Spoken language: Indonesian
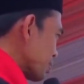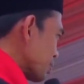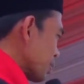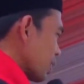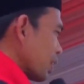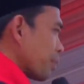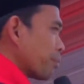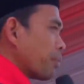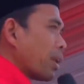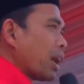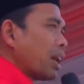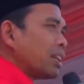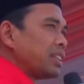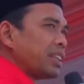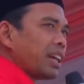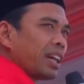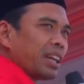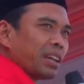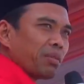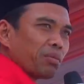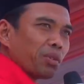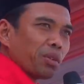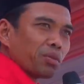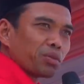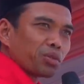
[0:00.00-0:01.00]
Banyak
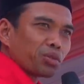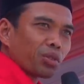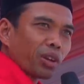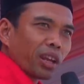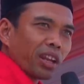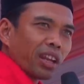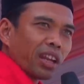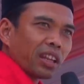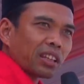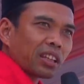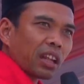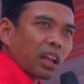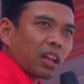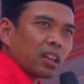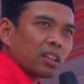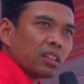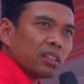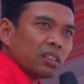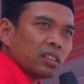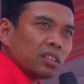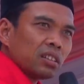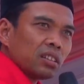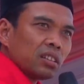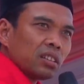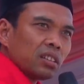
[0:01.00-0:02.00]
yang belum sunat datang.
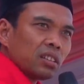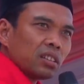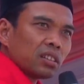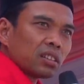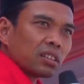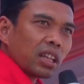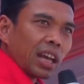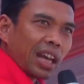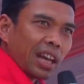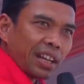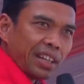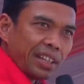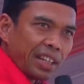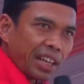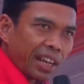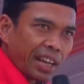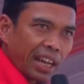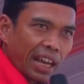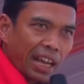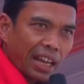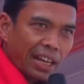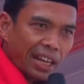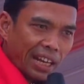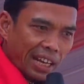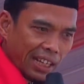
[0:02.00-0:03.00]
Tadi
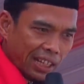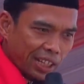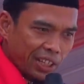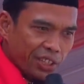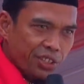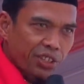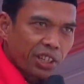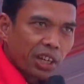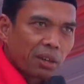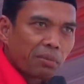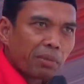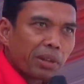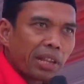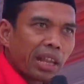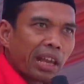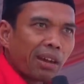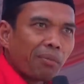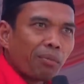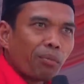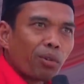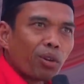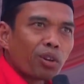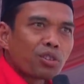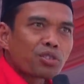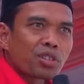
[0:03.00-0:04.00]
anak-anak kecil
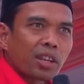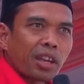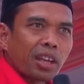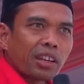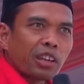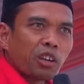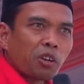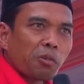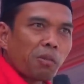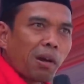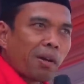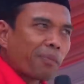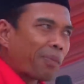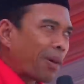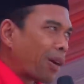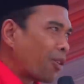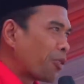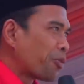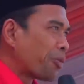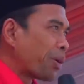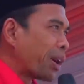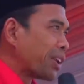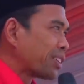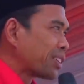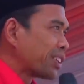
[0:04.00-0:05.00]
menyambut saya di rumah Pak
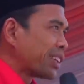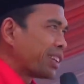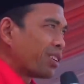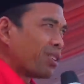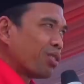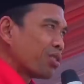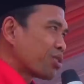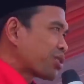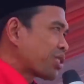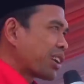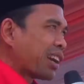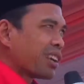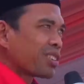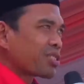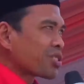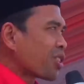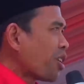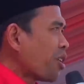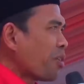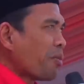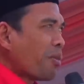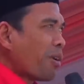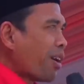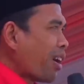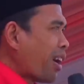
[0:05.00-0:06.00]
Bupati. Ustaz
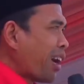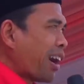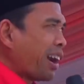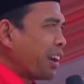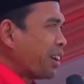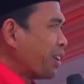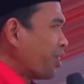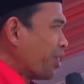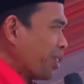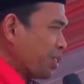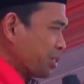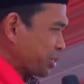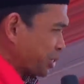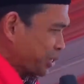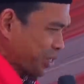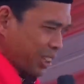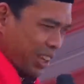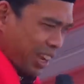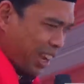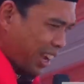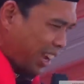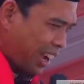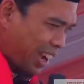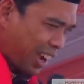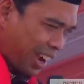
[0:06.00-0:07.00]
Somad,
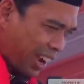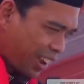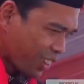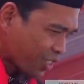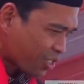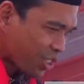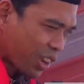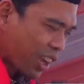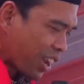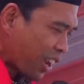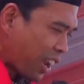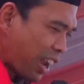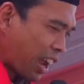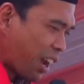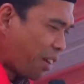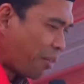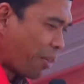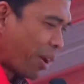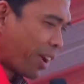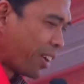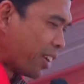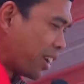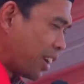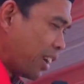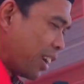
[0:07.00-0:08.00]
Ustaz
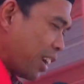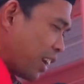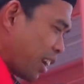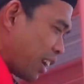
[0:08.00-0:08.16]
Salaman.